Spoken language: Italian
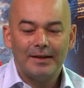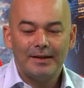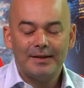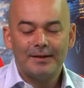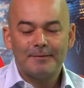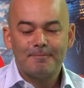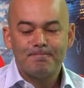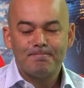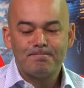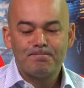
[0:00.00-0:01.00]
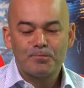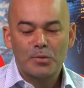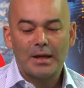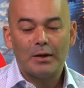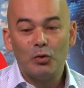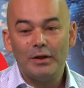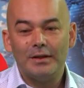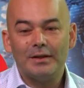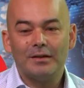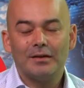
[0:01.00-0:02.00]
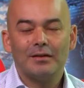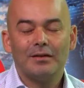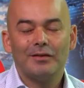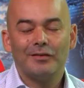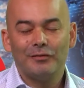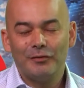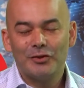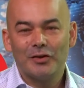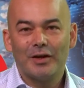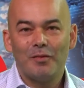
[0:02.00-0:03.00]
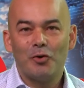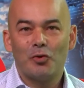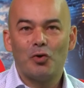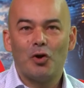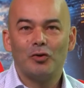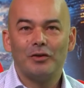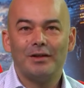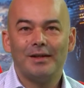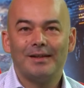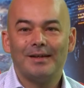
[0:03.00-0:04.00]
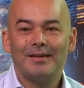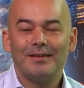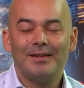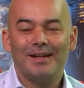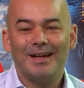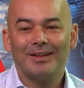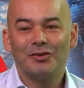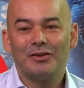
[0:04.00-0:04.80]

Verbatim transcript: e, mh, mm, e quindi, eh, visto anche il mio ruolo di dele delegato